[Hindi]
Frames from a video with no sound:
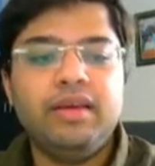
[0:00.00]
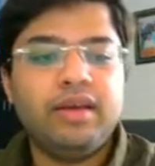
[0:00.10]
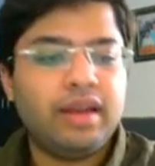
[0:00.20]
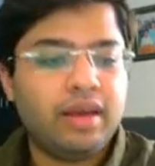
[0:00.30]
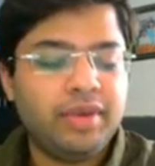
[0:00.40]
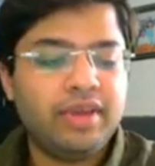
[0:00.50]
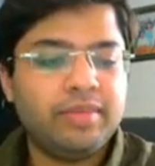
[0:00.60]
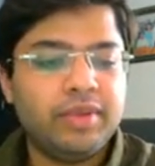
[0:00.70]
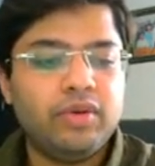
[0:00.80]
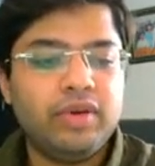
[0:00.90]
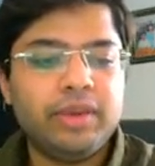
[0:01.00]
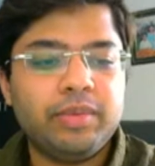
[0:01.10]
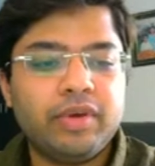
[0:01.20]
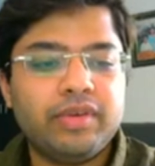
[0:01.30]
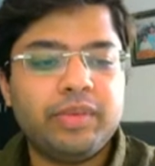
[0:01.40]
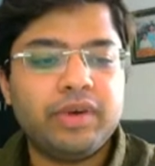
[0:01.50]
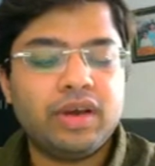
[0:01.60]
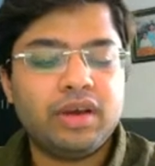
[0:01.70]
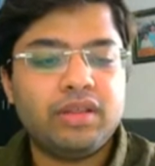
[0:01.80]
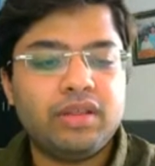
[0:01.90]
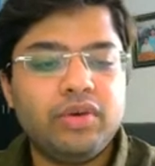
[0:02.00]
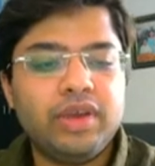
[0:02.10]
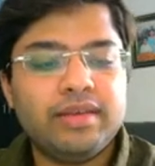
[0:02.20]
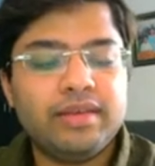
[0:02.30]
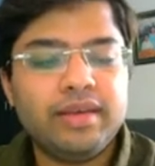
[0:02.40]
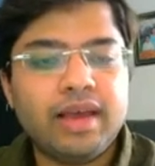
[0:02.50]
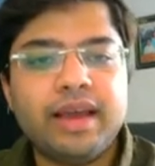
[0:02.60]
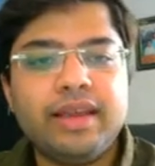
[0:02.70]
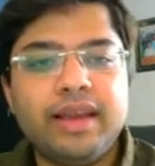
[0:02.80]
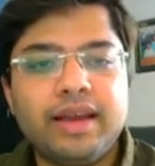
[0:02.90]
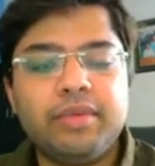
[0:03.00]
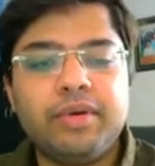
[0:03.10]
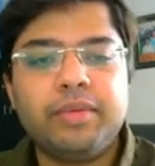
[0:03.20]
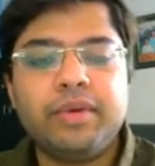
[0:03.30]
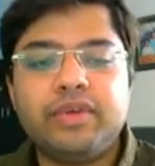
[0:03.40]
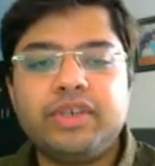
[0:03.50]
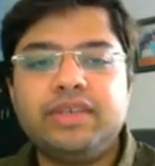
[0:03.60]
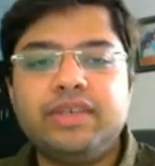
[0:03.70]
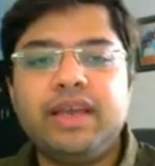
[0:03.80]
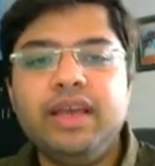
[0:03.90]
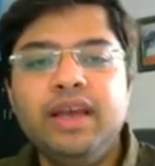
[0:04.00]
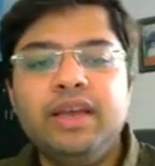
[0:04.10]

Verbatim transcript: एंड अभी इसमें दो ही दो ही केसेस हैं आगे जाके आपके पास क्वेश्चन आएंगे